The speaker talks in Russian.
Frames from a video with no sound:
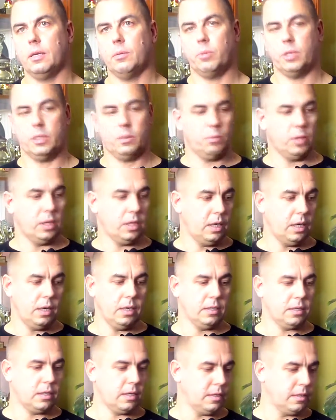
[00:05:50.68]

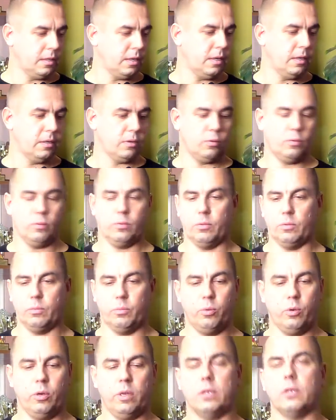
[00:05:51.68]
посмотрели и сказали, что
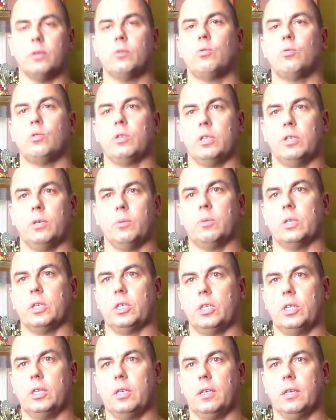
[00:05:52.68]
поле не хуже, чем на
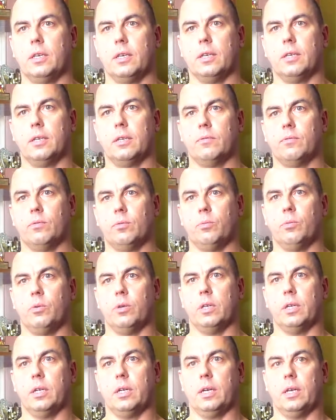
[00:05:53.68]
Шиннике футбольной.